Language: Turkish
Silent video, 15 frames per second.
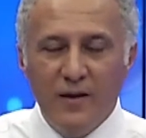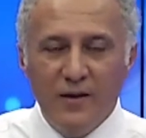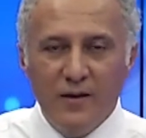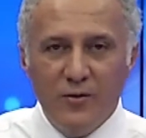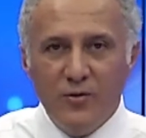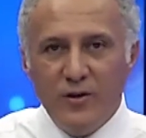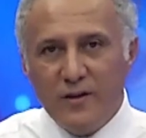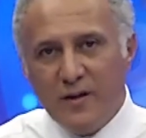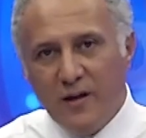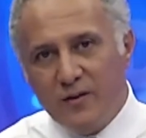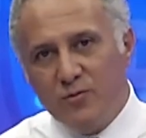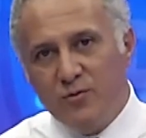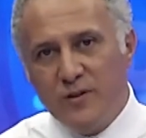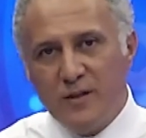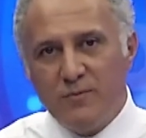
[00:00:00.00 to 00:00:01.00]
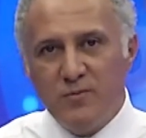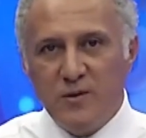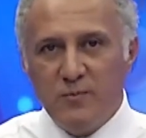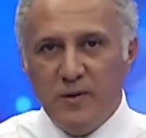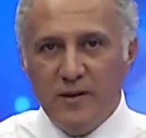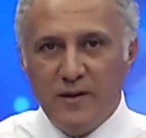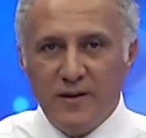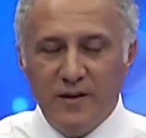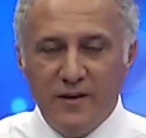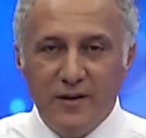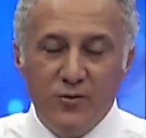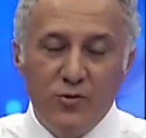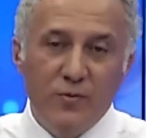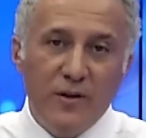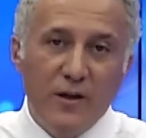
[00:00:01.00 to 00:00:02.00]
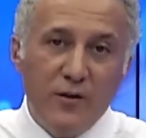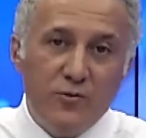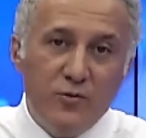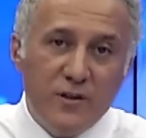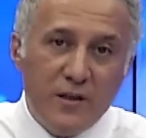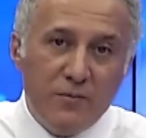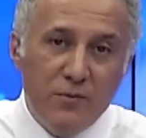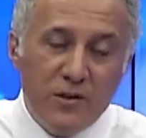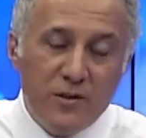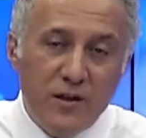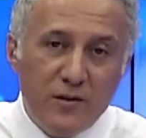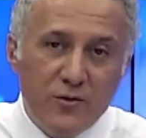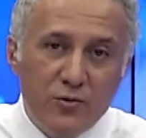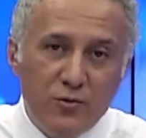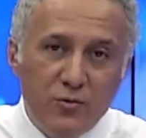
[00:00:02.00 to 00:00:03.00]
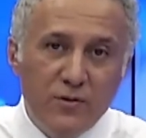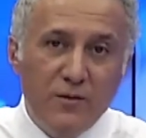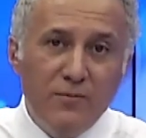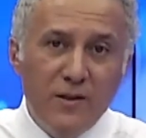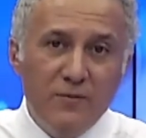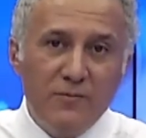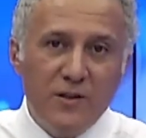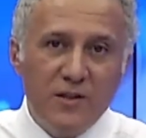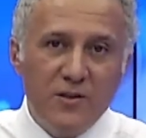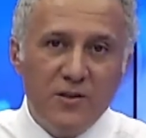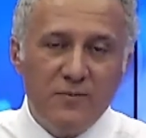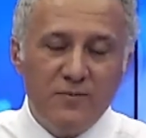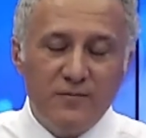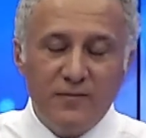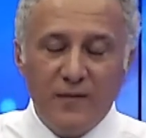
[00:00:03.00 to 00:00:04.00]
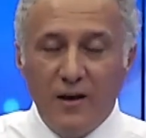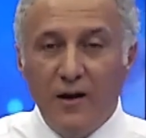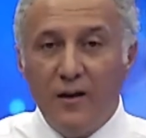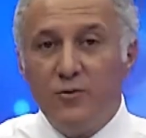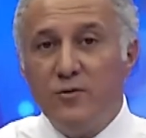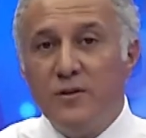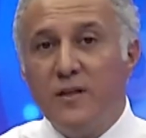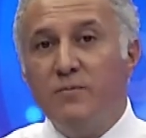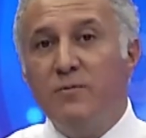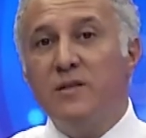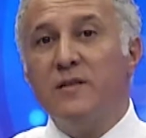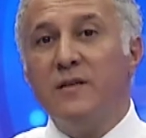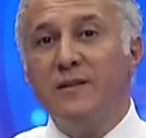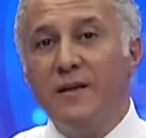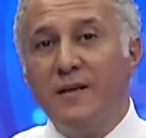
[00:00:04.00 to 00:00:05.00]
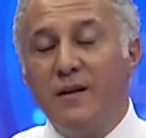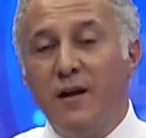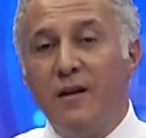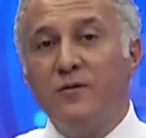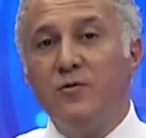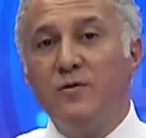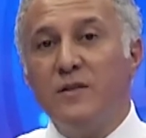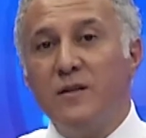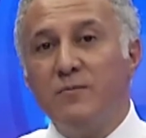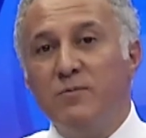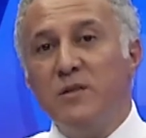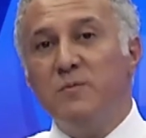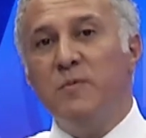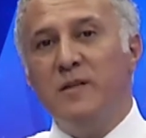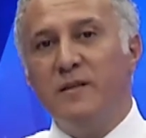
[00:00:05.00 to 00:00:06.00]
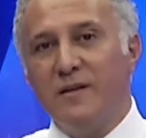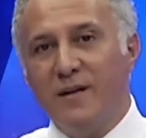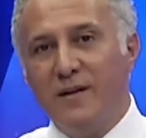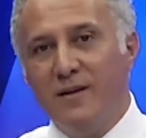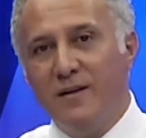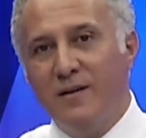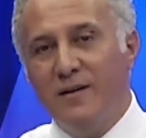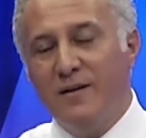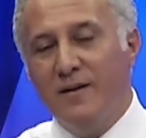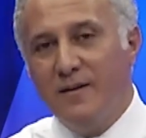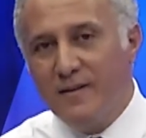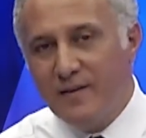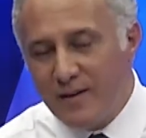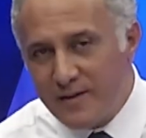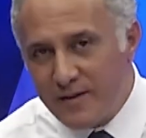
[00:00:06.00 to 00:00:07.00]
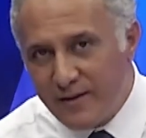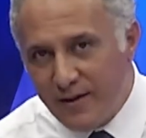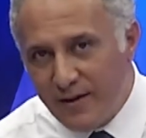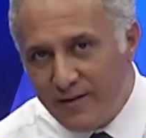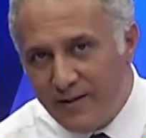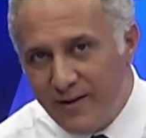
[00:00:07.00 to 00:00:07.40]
Diyorlar ki 670 bin lira. Ya diyor ben 670 liralık su kullanmadım ki hiç. 670 lira değil 670 bin lira. Nasıl yani?